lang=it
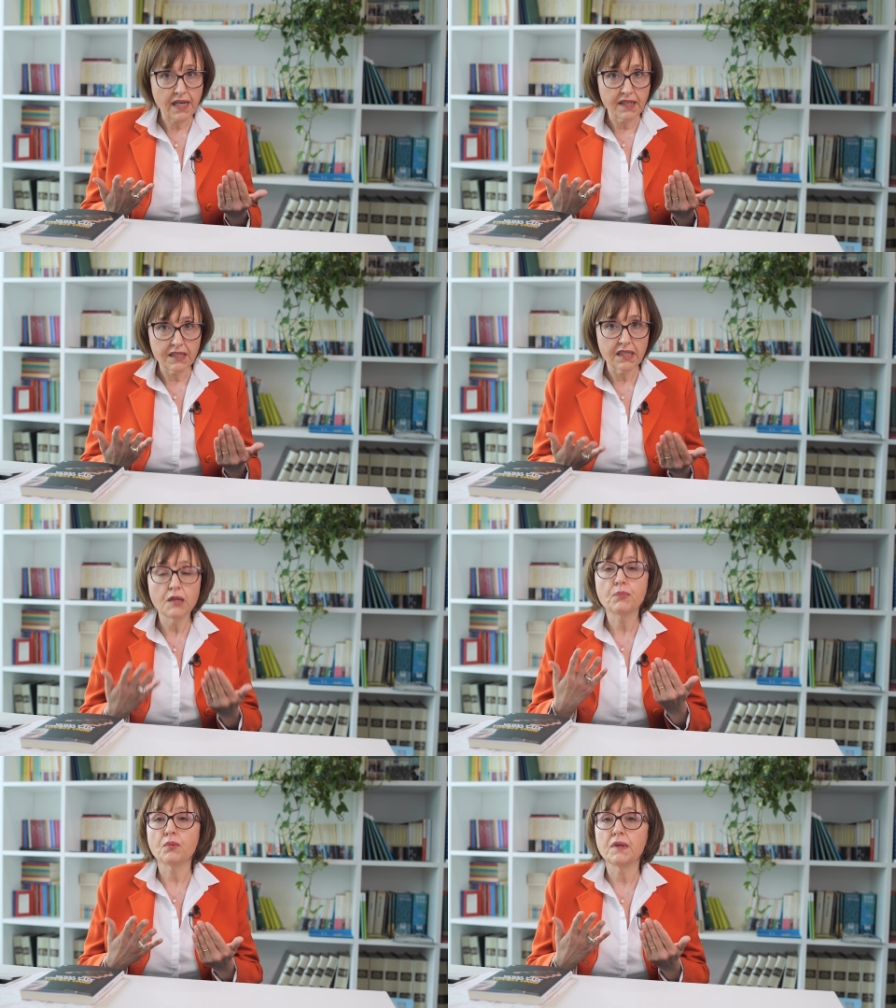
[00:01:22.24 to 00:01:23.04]
mai
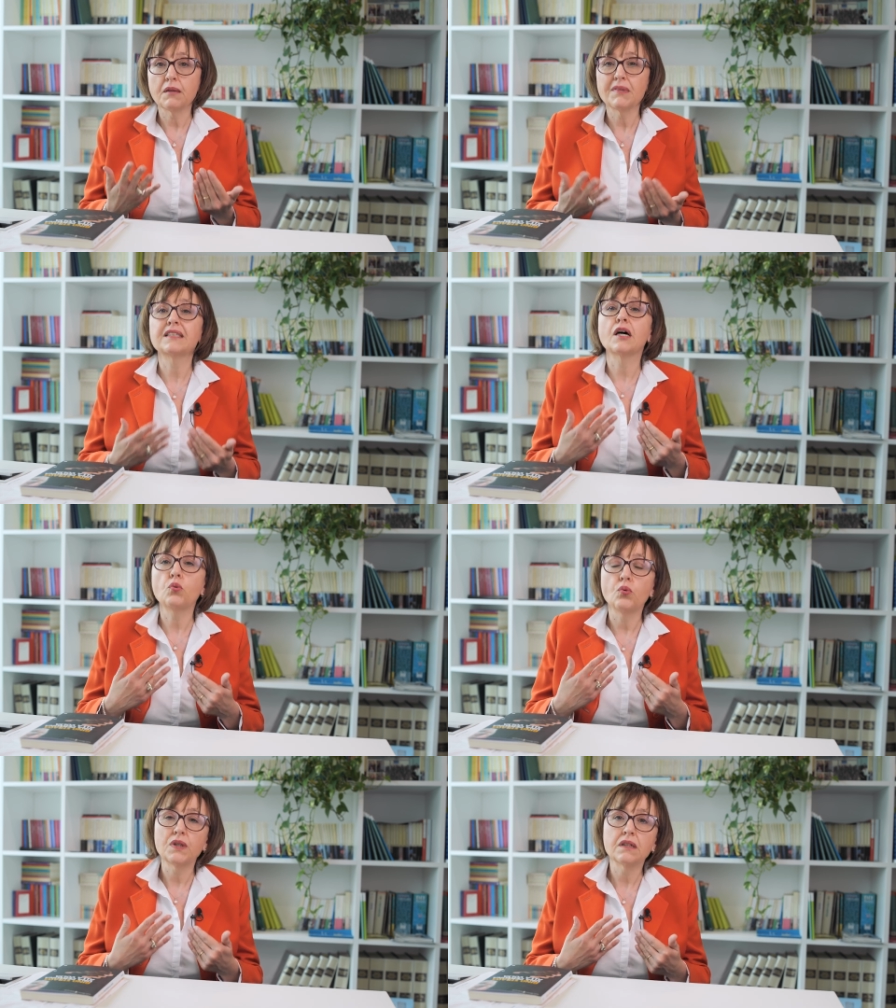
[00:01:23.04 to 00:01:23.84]
i problemi da
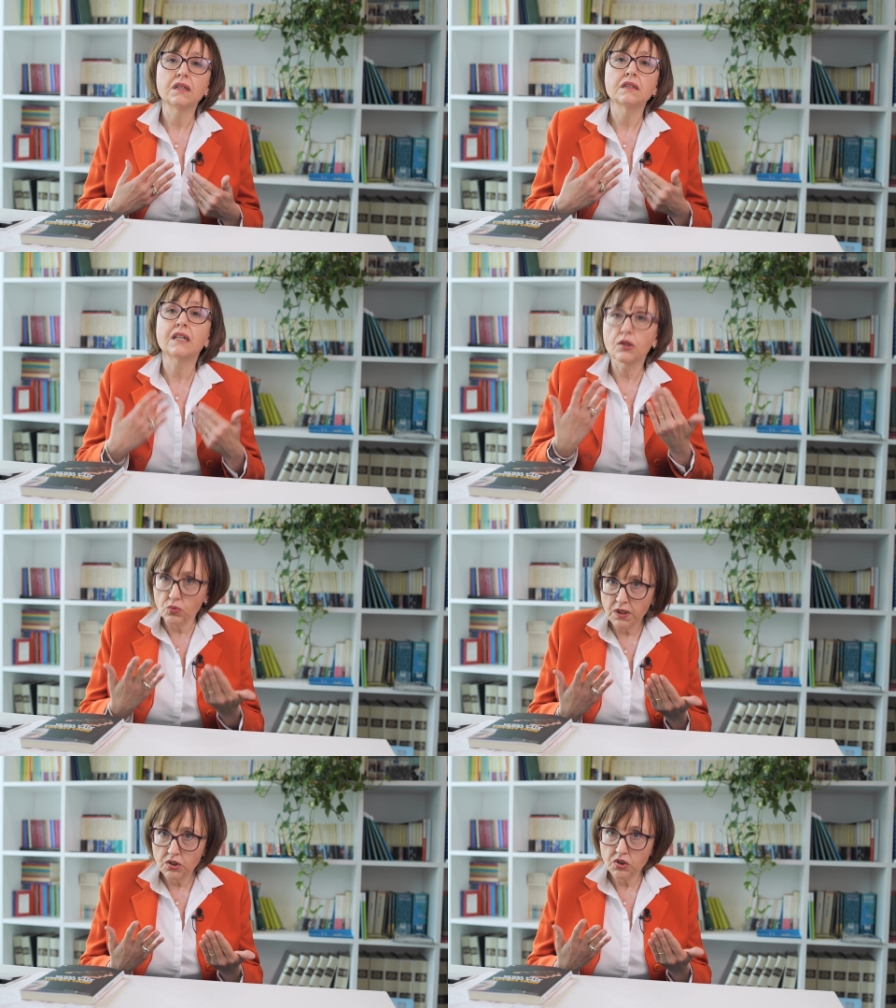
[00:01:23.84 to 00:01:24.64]
cui
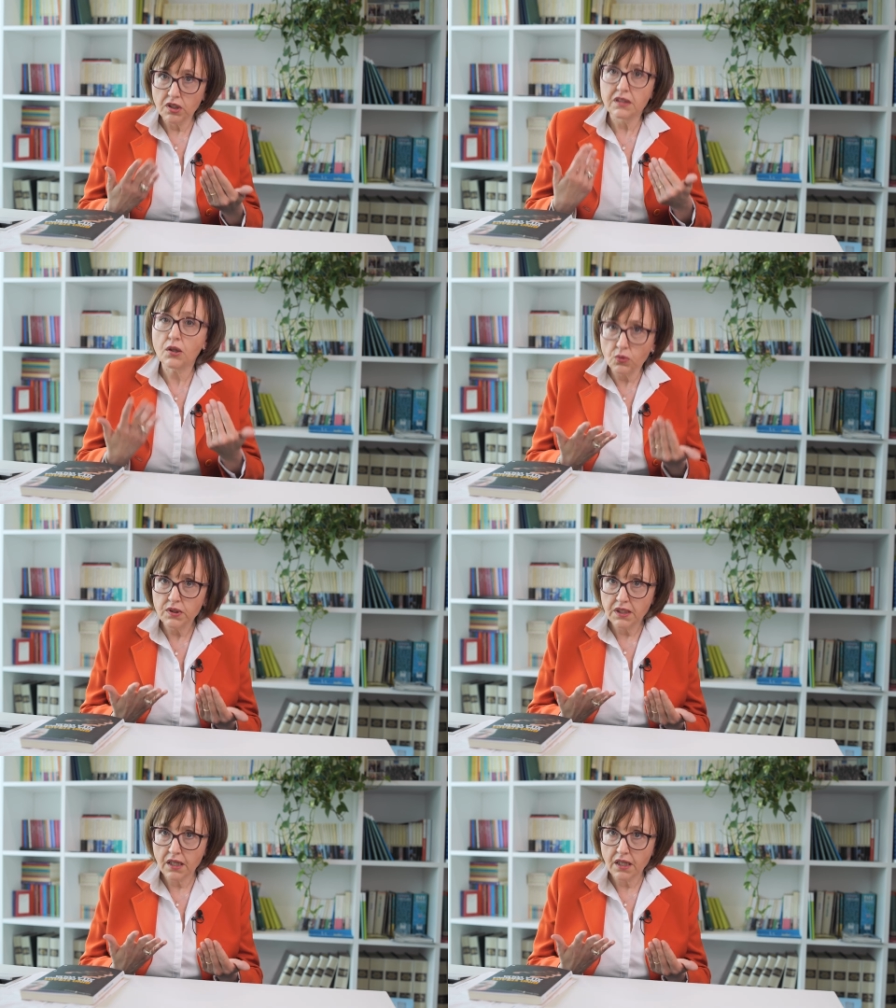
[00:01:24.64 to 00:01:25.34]
scaturisce, da cui